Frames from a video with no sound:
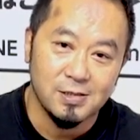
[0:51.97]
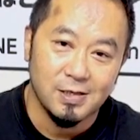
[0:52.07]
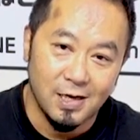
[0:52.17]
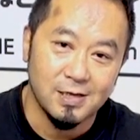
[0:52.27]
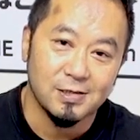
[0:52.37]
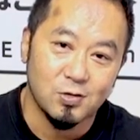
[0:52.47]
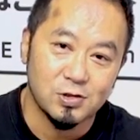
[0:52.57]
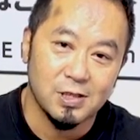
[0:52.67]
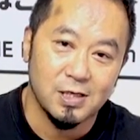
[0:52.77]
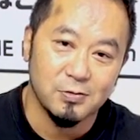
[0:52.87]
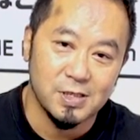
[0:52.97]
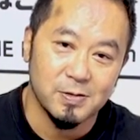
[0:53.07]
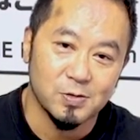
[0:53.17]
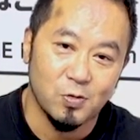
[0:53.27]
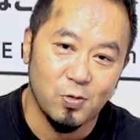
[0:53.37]
はい、こちら
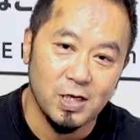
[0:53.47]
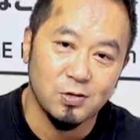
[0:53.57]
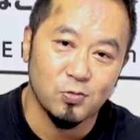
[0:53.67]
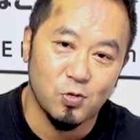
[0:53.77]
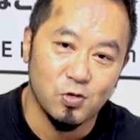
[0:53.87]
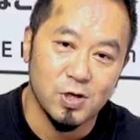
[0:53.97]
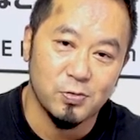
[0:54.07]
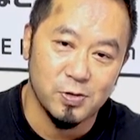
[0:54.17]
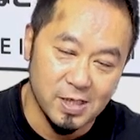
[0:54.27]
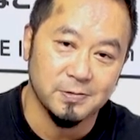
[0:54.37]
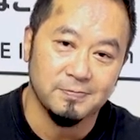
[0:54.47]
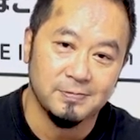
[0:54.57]
フリーダムズのファイトフォーユアフリーダム、